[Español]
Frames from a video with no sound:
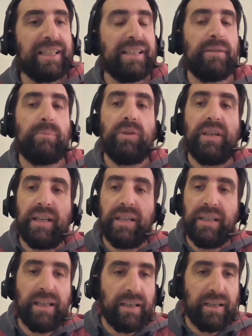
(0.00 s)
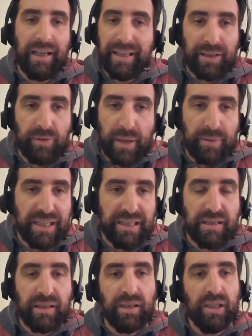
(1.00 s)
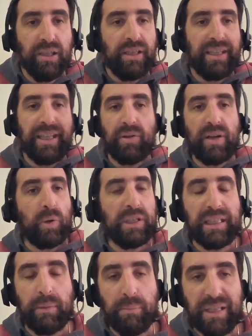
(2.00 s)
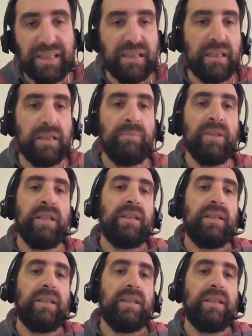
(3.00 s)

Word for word: que alguien pueda ir a agarrar una bici y dar una vuelta en bici.